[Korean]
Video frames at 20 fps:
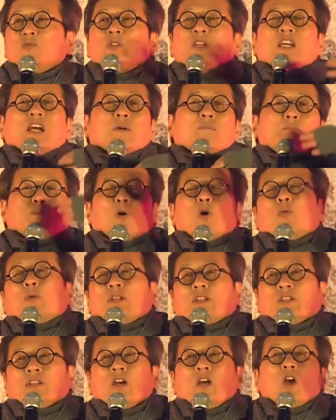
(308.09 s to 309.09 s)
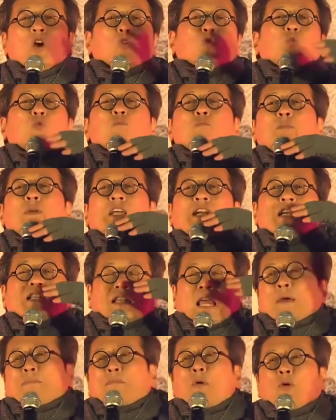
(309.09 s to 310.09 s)
우리가 뽑은
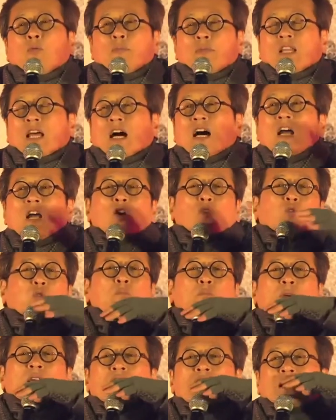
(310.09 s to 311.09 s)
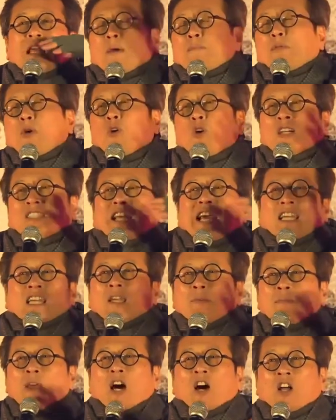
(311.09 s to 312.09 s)
국민의 대표입니다. 국민의 대표가
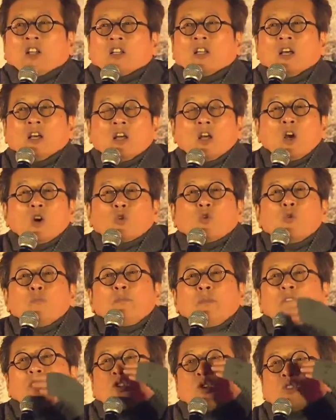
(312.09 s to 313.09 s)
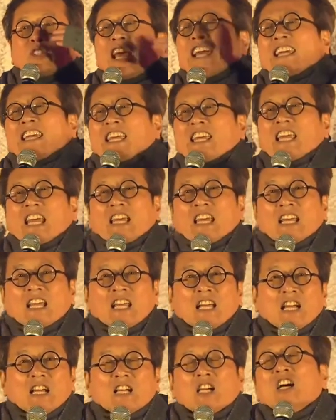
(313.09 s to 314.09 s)
새끼면 국민도 새끼
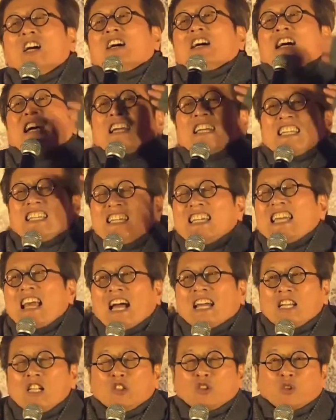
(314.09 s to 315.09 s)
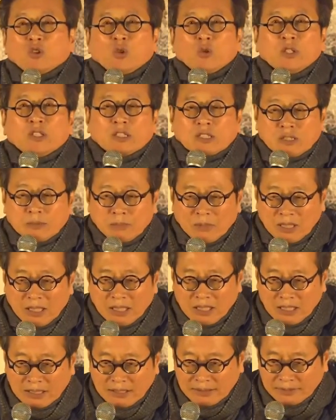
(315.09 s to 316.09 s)
그 이하일 수도
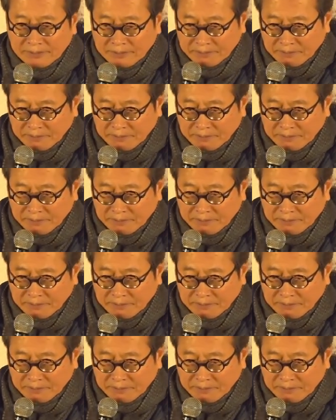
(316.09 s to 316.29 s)
있습니다.